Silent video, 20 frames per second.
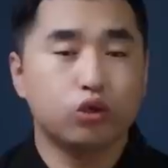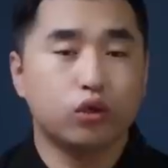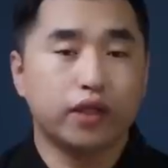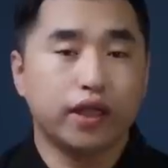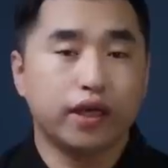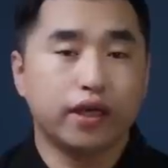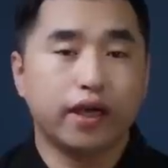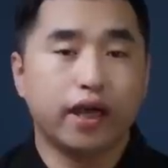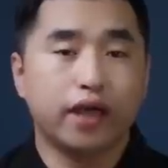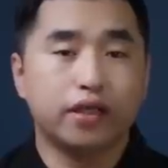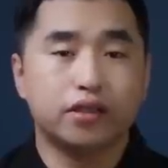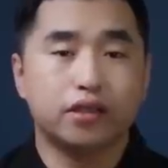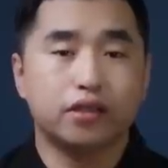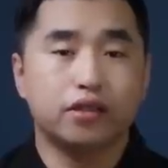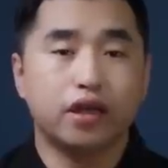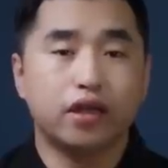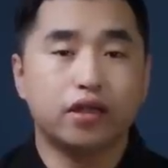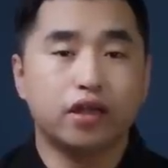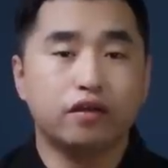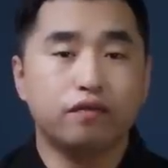九年开
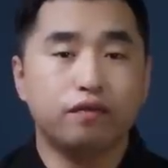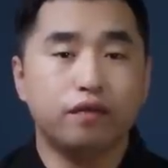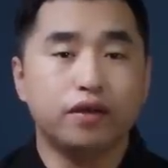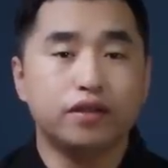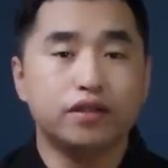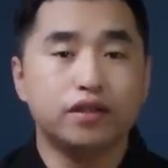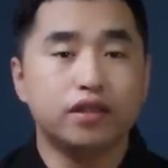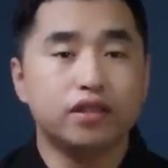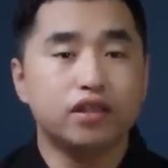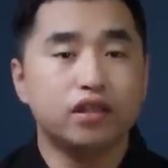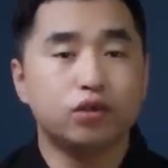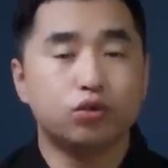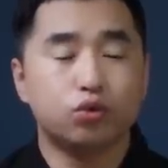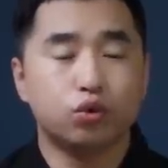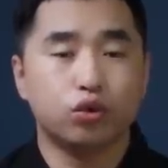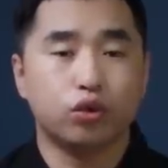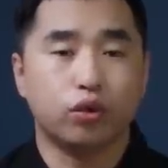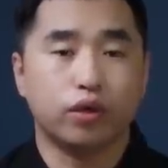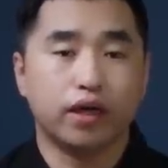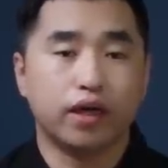始，DNA 分析技
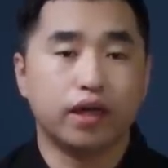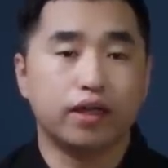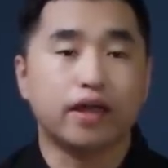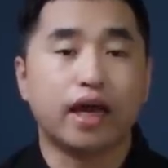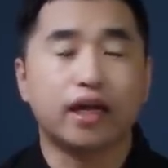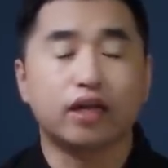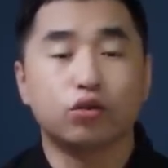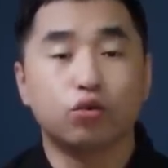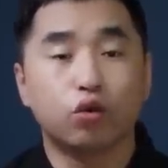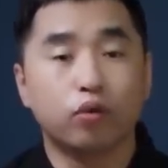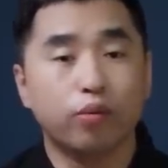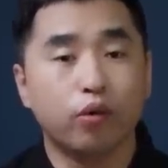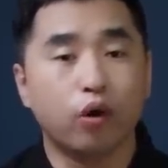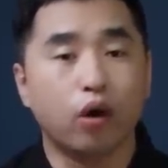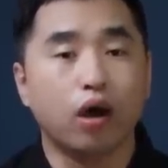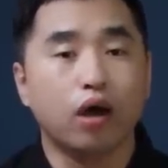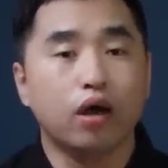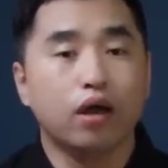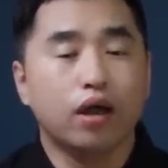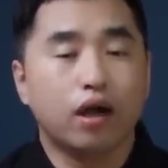术有了很大的突
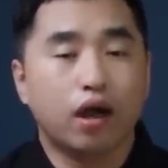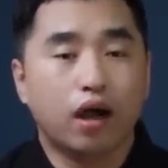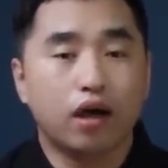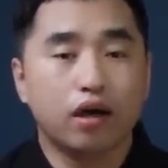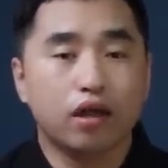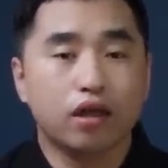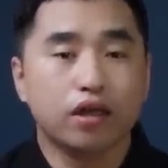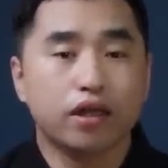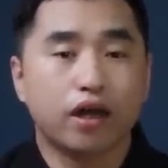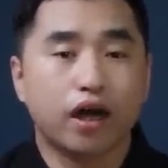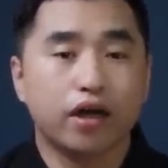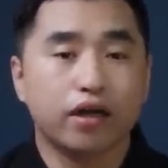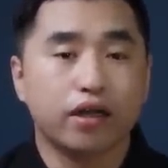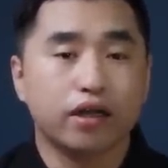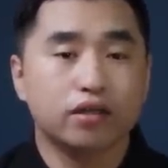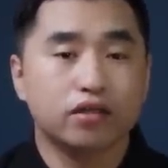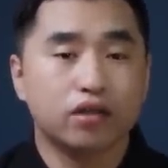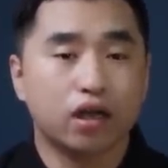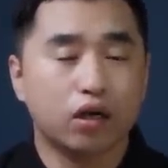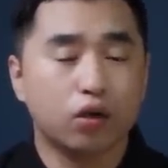破。二零零二
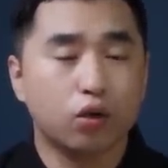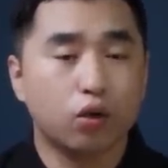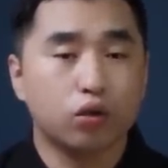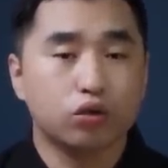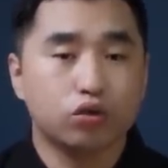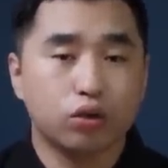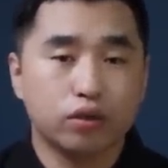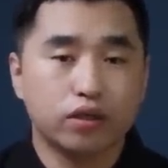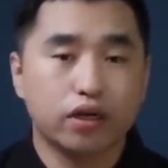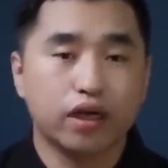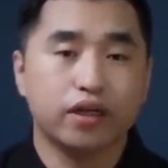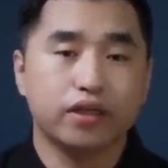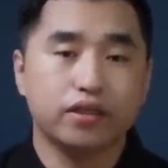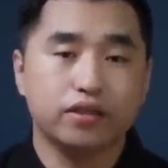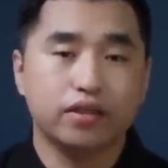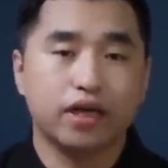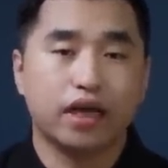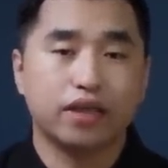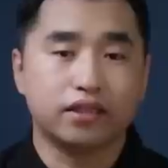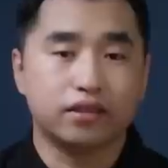年，成功从特里
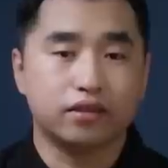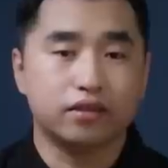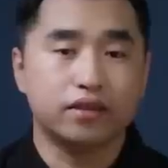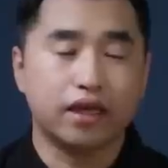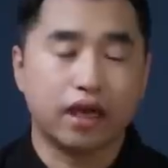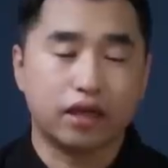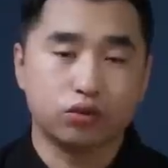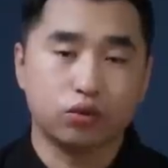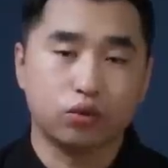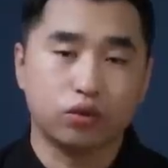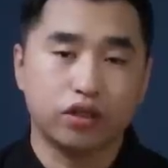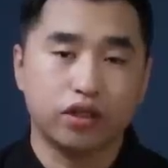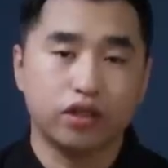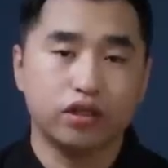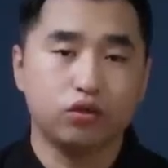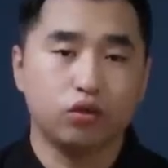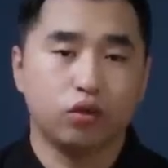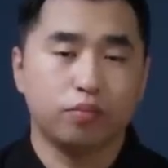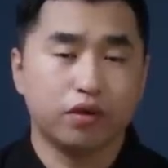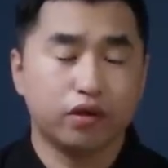西亚指甲处
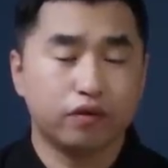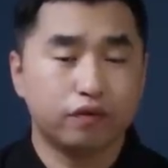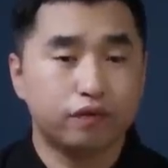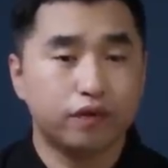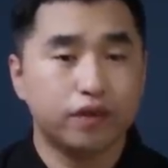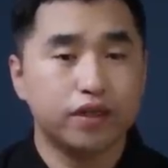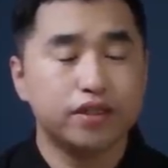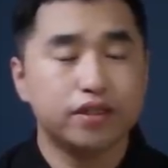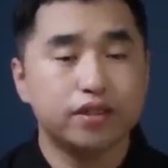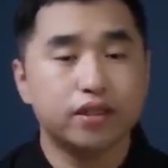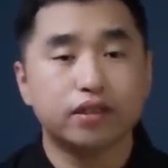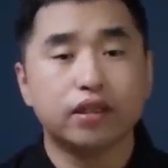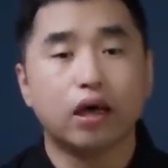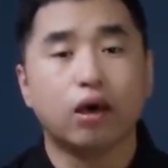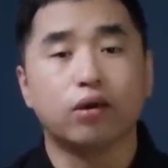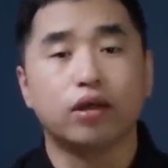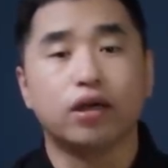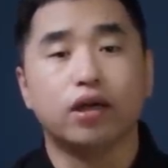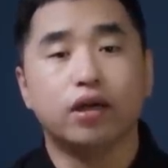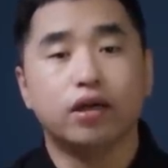提取并分析
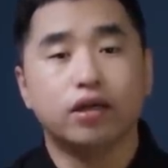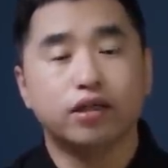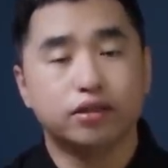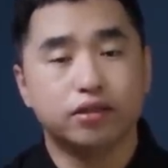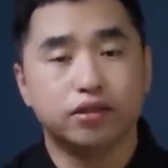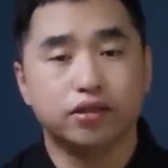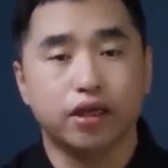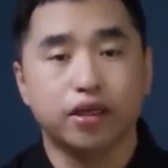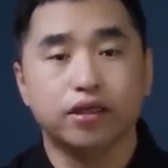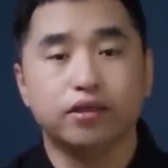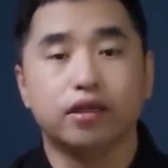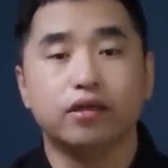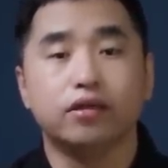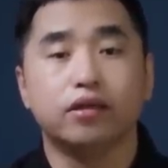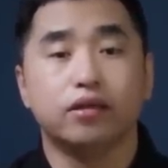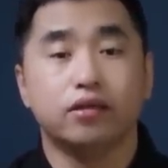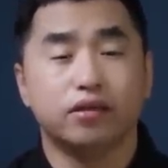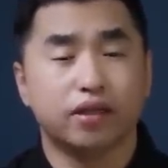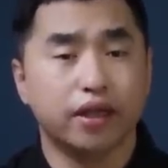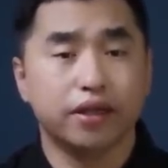到了。嫌疑人
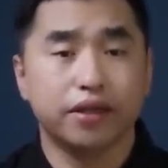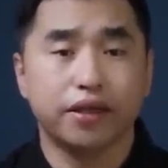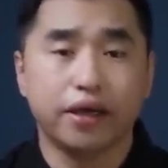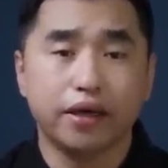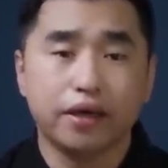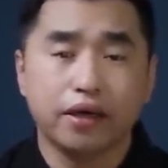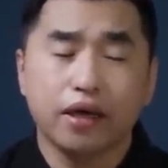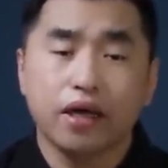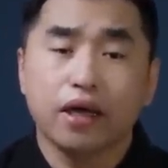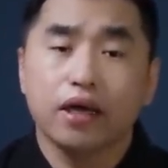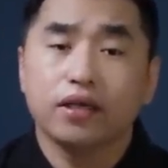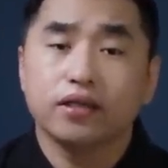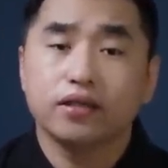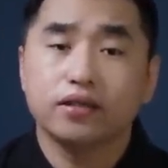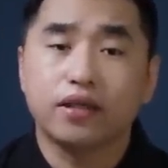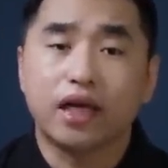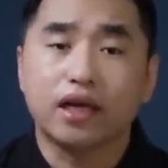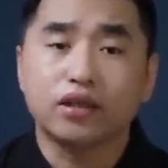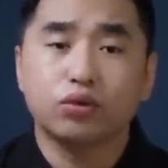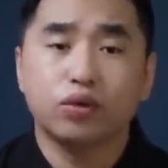的 DNA，
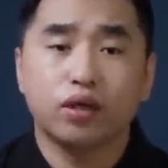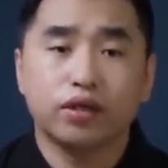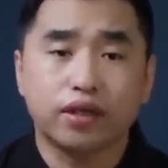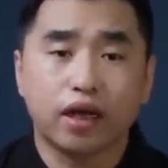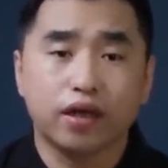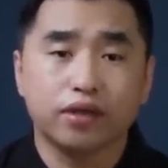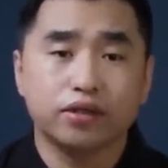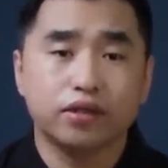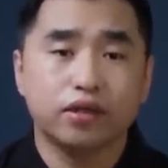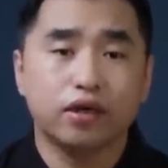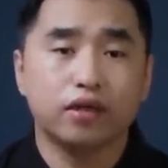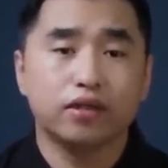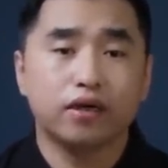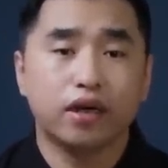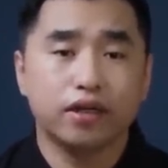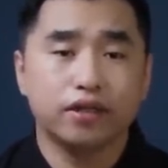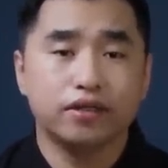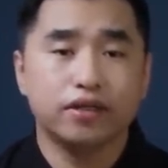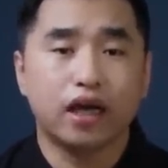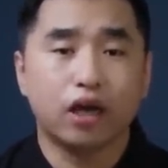警察就对当时和
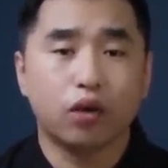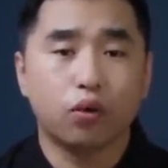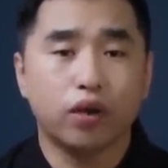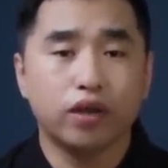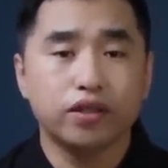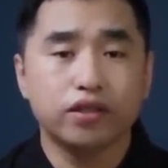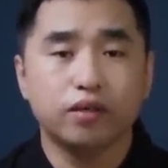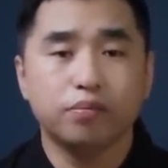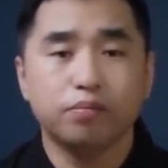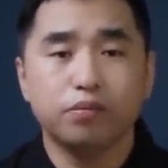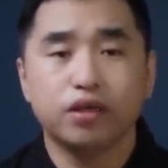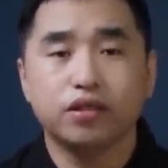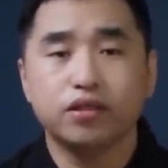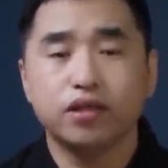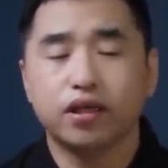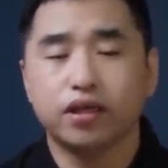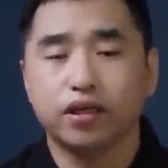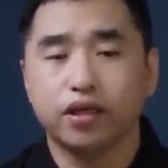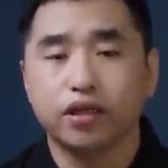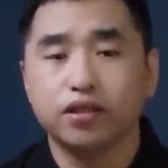特里西亚关系密
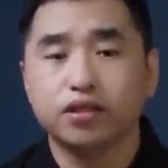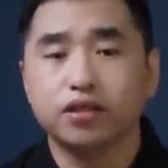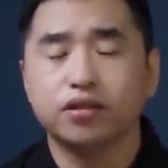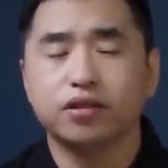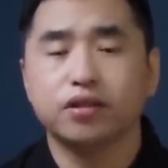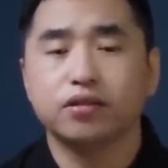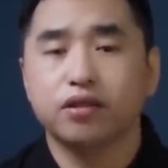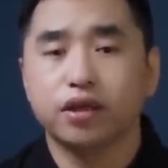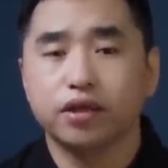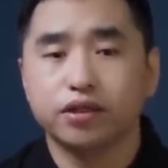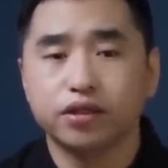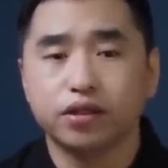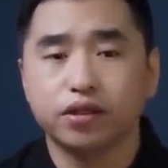切的人进行测